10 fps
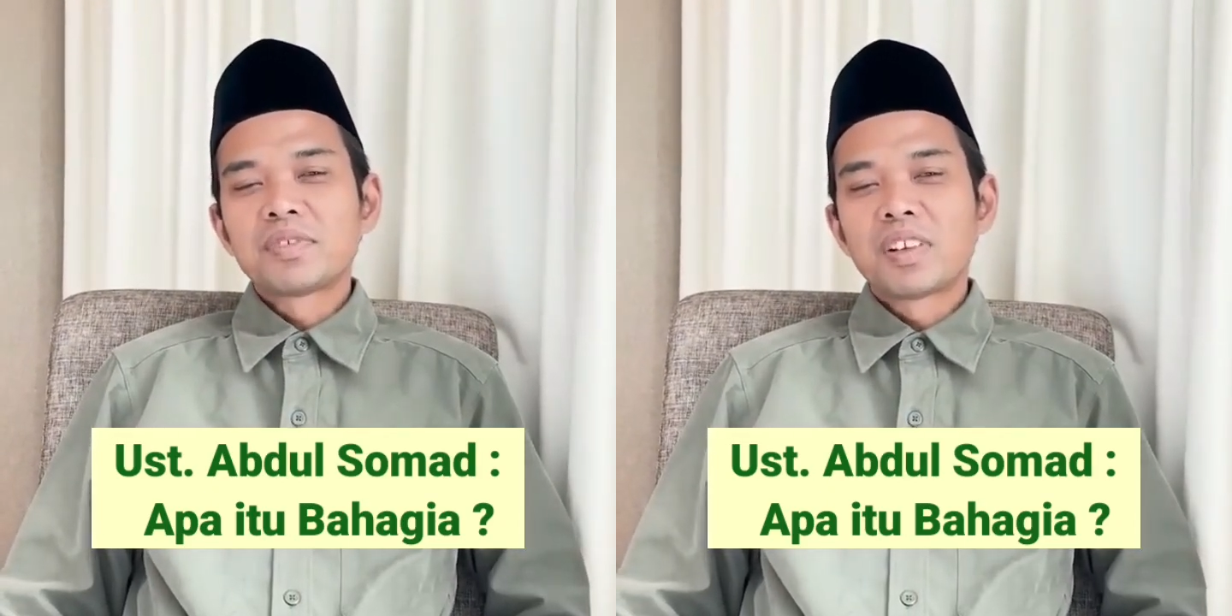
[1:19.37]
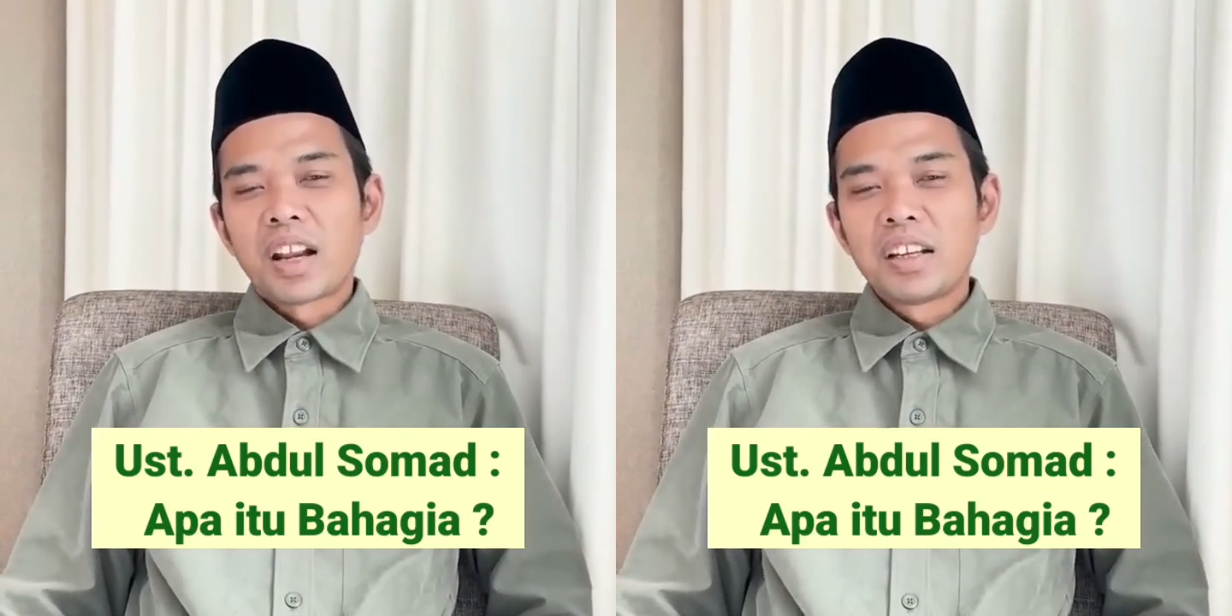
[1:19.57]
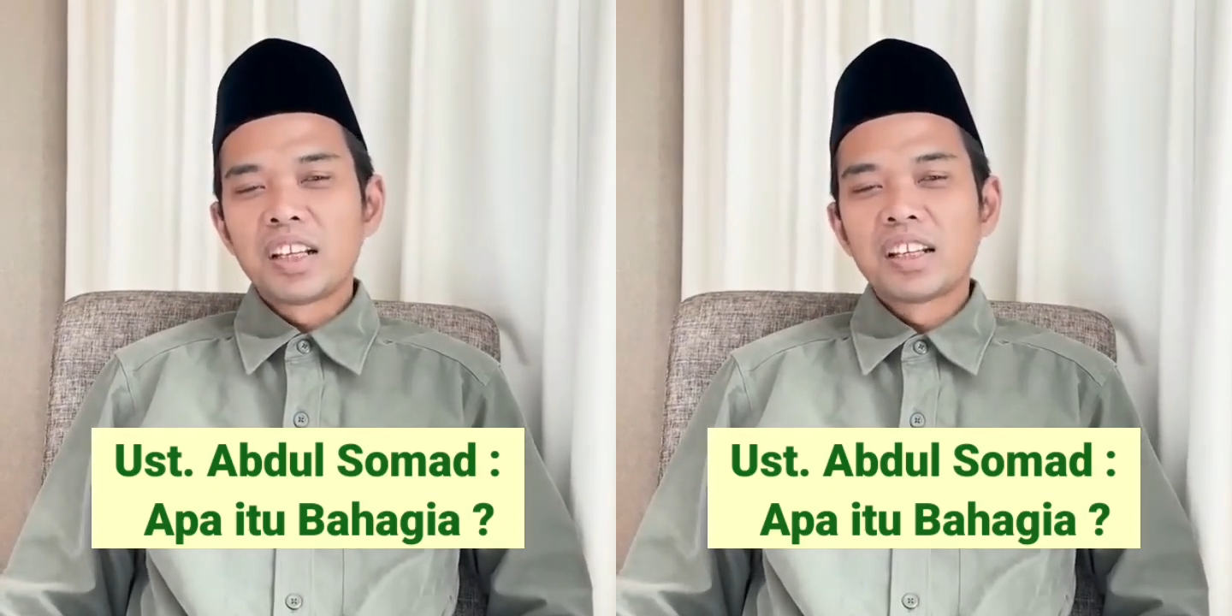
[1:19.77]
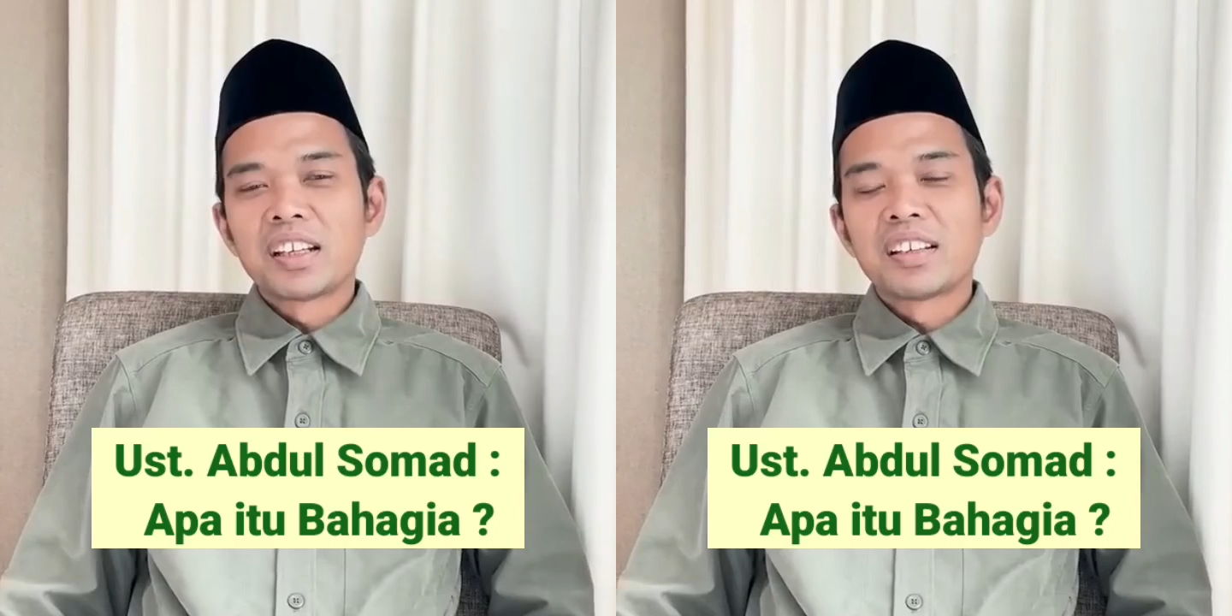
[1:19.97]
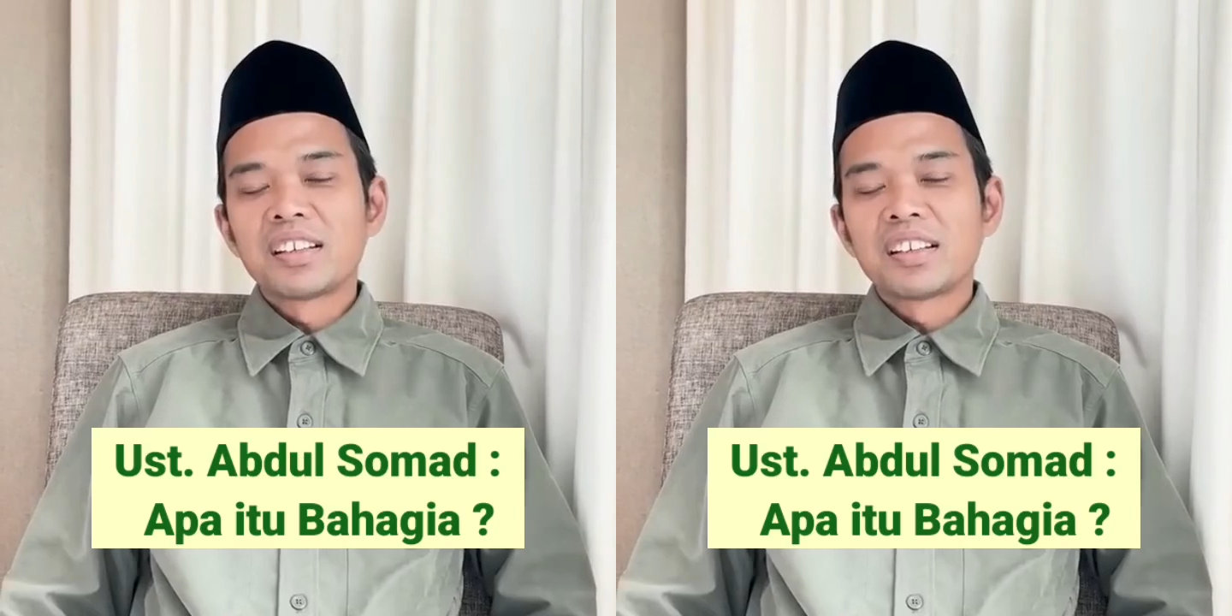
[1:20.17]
Riding.